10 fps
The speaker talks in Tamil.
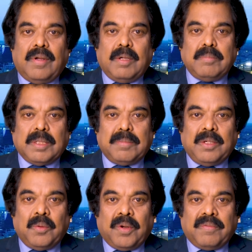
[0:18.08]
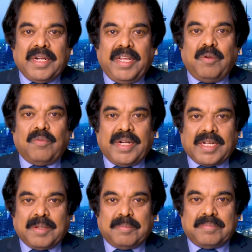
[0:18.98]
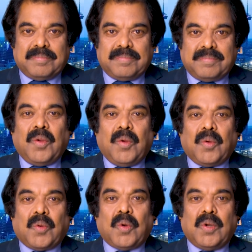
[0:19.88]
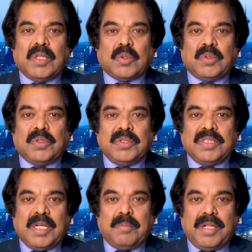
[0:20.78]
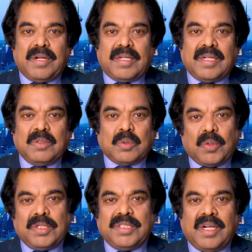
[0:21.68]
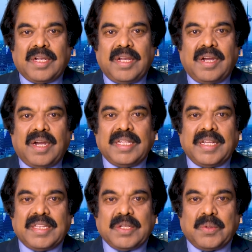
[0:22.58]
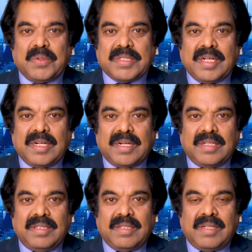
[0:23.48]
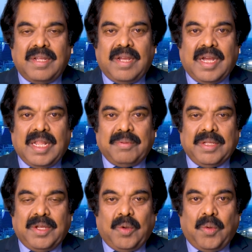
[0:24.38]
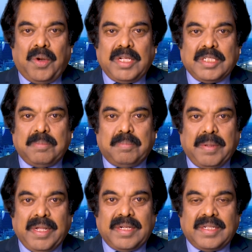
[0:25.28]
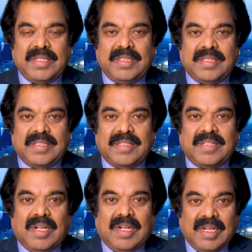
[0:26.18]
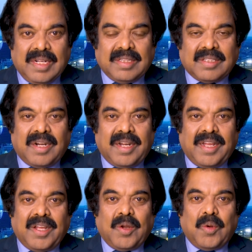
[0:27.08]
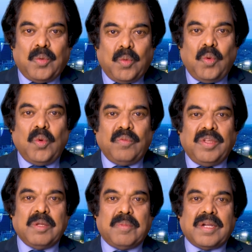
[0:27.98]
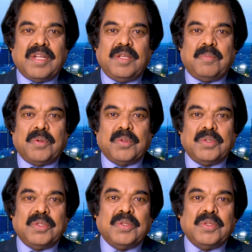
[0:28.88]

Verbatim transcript: எம் தமிழ் உறவுகளே வணக்கம் கொரோனா தொற்று ஜெர்மனி நாட்டில் தொடர்ச்சியாக அதிகரித்துக் கொண்டு செல்கின்றது அதாவது ஒரு லட்சம் பேருக்கு ஏறத்தாழ நூறு வீதமாக இப்பொழுது